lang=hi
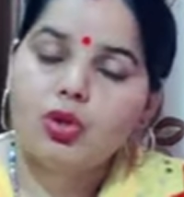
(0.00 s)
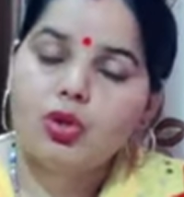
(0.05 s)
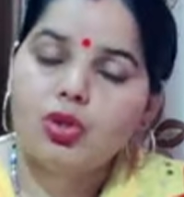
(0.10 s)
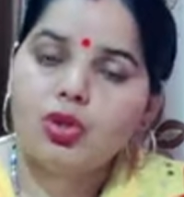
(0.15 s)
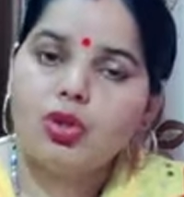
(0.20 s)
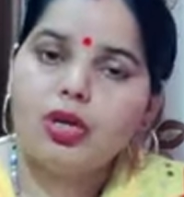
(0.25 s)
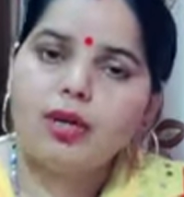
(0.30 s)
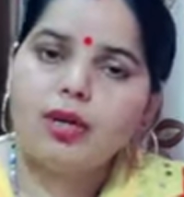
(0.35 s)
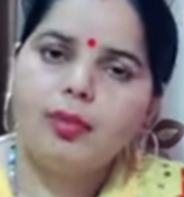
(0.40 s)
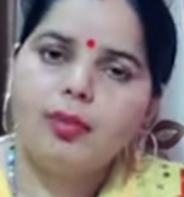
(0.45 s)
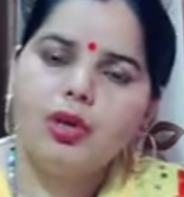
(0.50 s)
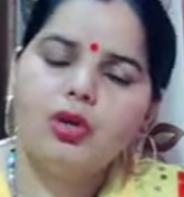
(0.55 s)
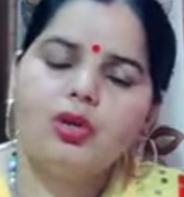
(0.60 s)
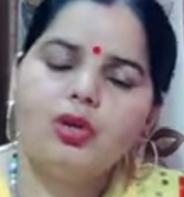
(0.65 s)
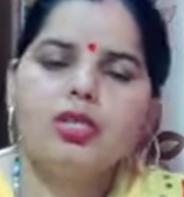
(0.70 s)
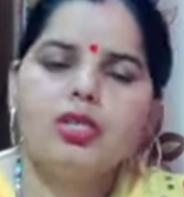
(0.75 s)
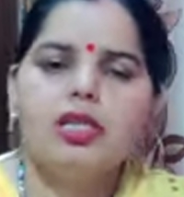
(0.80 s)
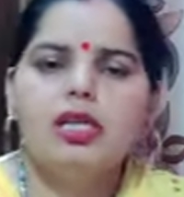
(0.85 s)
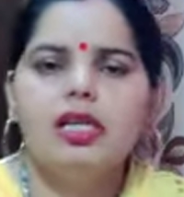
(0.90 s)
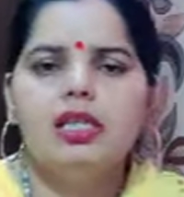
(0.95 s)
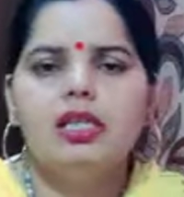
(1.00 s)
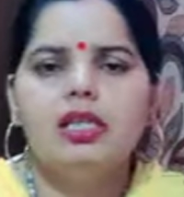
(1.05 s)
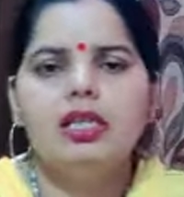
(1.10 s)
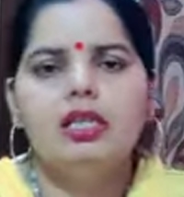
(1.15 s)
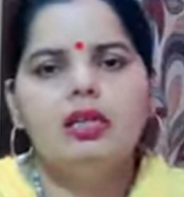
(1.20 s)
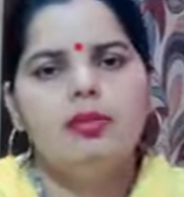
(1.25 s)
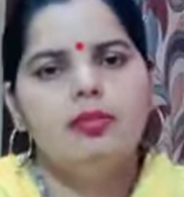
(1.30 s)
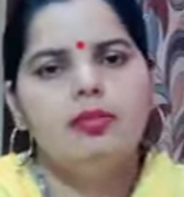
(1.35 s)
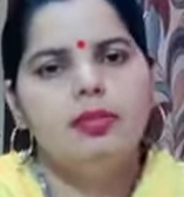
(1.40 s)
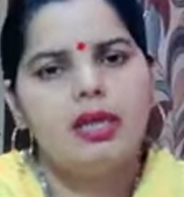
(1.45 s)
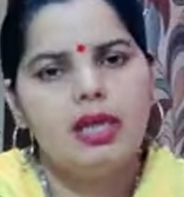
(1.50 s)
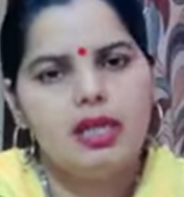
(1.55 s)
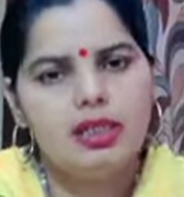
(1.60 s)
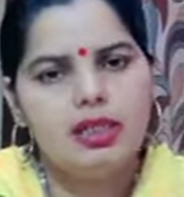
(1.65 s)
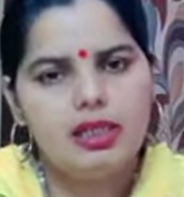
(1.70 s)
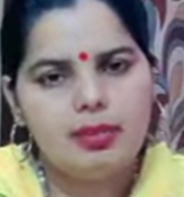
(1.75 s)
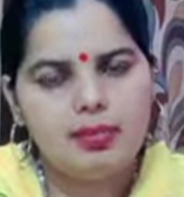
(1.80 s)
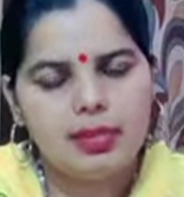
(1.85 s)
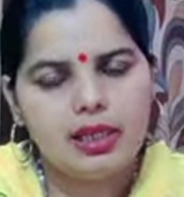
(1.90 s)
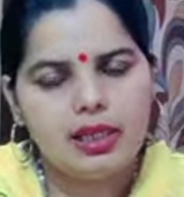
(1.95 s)
उसको एक बहू चाहिए थी
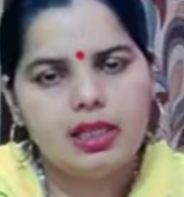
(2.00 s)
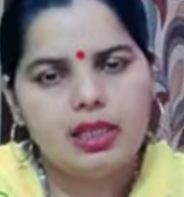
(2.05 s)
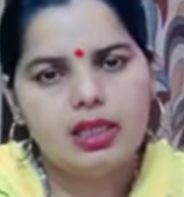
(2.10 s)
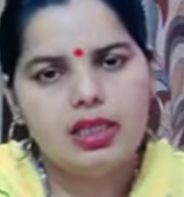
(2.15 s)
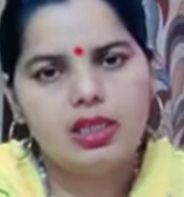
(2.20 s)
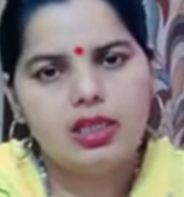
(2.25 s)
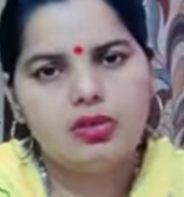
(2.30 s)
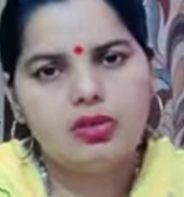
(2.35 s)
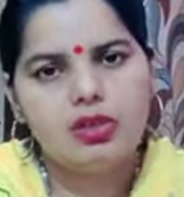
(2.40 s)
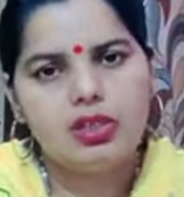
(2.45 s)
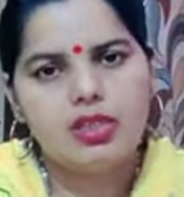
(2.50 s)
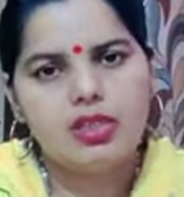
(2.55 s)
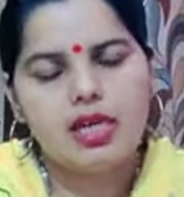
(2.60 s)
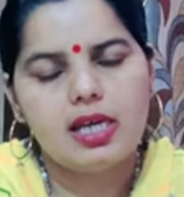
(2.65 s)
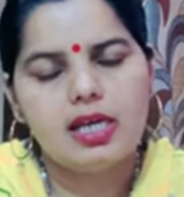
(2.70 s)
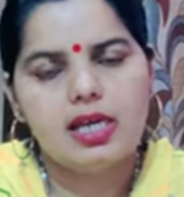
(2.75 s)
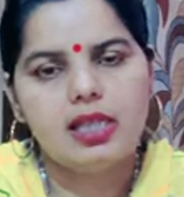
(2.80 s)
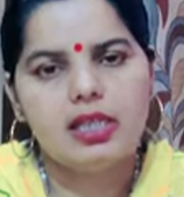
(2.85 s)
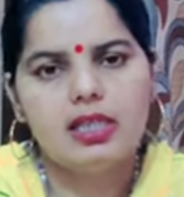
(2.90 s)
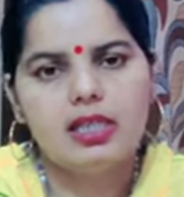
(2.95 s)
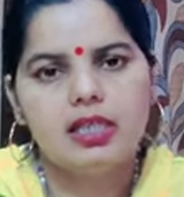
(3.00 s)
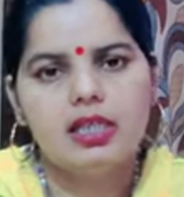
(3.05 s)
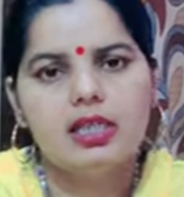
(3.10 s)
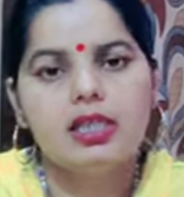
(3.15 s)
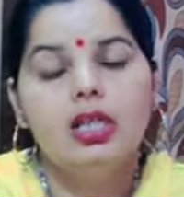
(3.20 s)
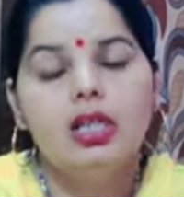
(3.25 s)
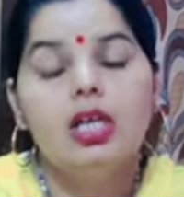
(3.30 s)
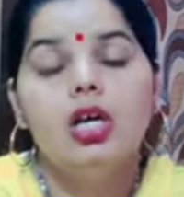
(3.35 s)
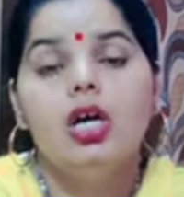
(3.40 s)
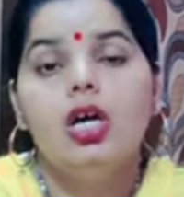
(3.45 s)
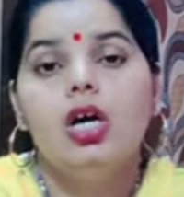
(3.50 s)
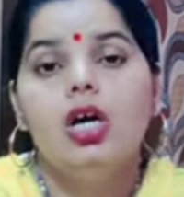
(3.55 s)
बेहद ही पढ़ी लिखी होनी चाहिए थी